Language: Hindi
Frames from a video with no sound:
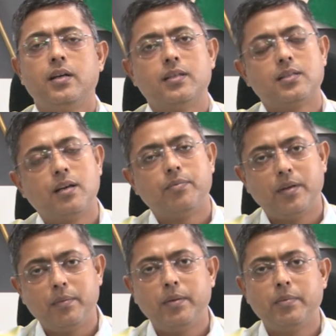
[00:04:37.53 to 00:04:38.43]
इसलिए
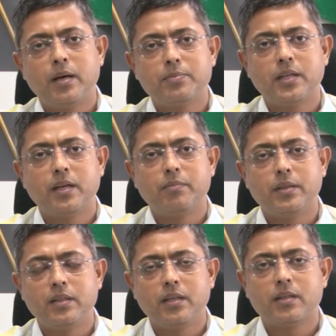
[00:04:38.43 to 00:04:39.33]
फिर भी मैं आपसे एक
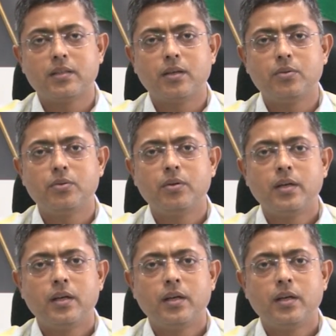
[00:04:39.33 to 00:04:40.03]
विनती करता हूँ